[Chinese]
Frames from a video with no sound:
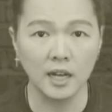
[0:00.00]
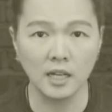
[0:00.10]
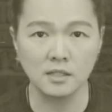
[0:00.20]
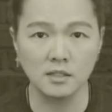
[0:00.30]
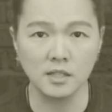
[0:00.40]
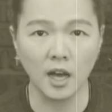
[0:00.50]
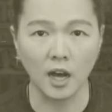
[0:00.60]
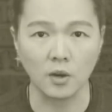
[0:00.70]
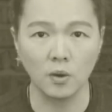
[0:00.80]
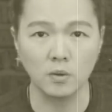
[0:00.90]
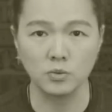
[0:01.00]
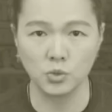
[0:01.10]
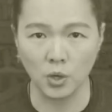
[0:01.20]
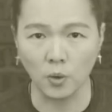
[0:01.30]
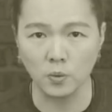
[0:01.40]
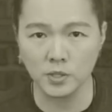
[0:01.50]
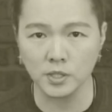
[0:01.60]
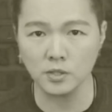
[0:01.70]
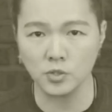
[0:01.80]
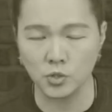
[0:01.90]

阿拉斯加航空重新